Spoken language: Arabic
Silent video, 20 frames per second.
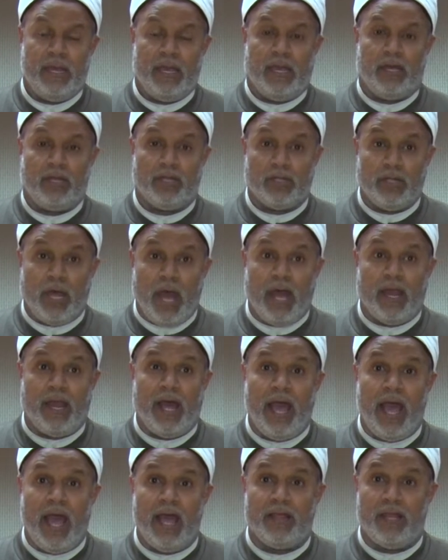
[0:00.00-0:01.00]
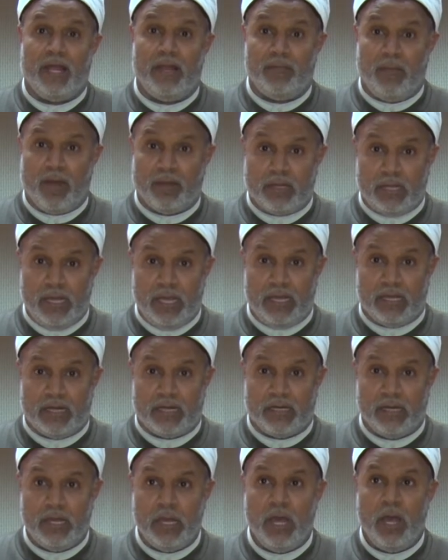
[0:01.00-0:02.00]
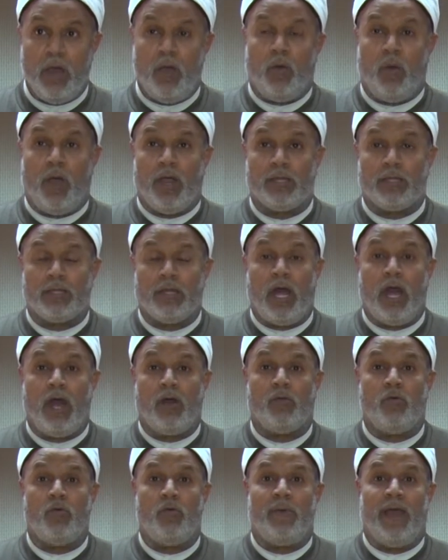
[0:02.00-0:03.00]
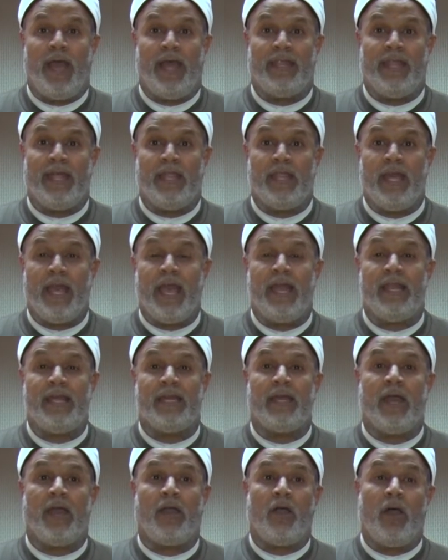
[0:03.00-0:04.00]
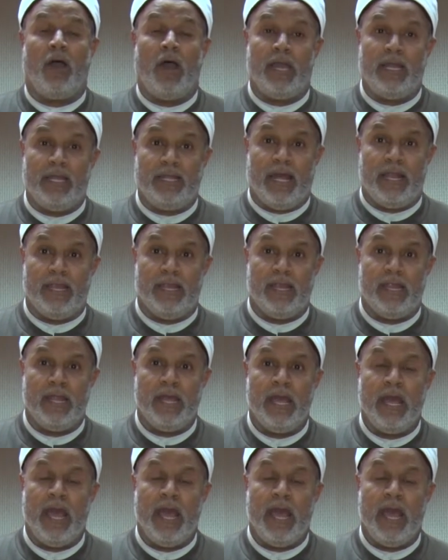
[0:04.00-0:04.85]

اختار هذا المصير واختاروا بعد ذلك قائدا